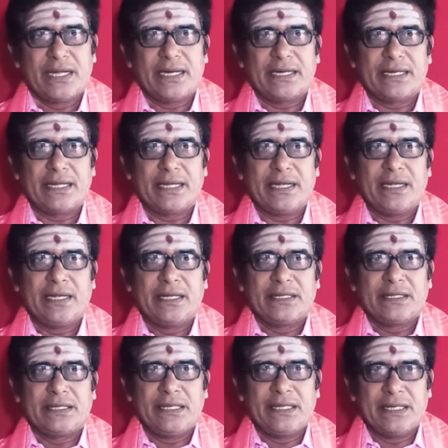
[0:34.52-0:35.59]
అంటే
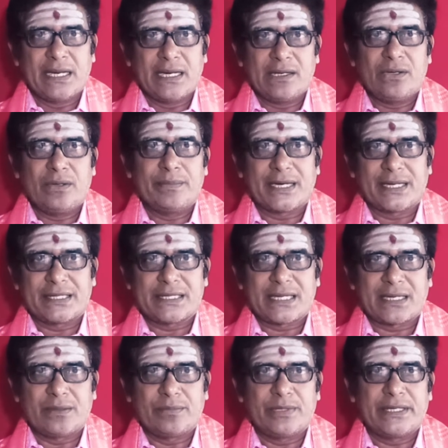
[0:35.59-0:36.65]
ఈ నెలలో మనకు
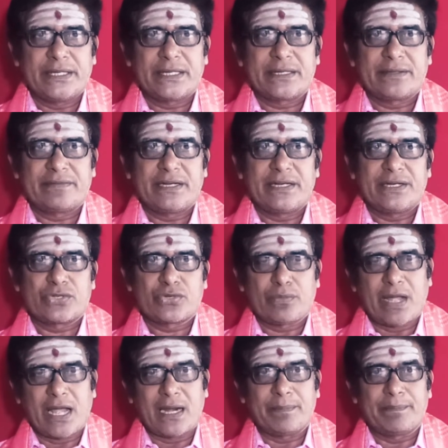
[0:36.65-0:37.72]
జరగబోయేటటువంటి
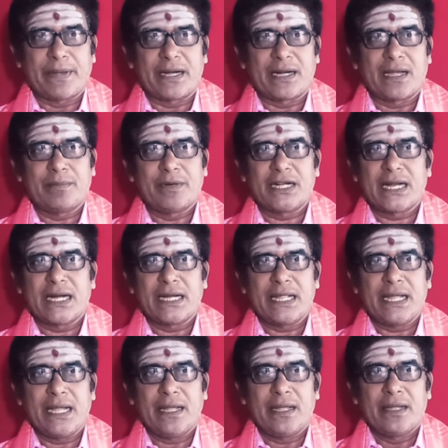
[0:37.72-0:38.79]
శుభాల పరిణామం
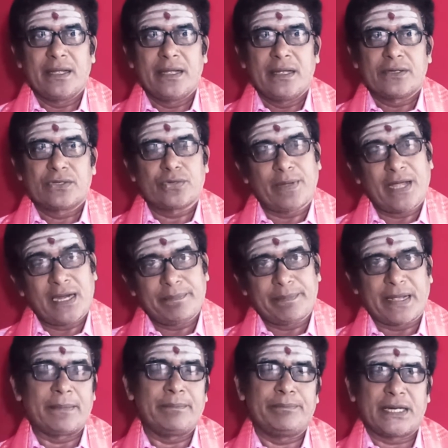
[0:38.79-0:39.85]
కంటే శుభాల
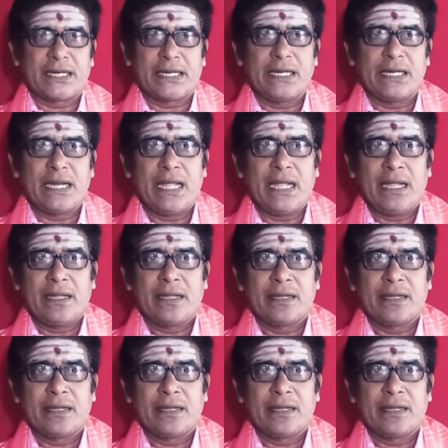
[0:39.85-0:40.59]
పరంపర కంటే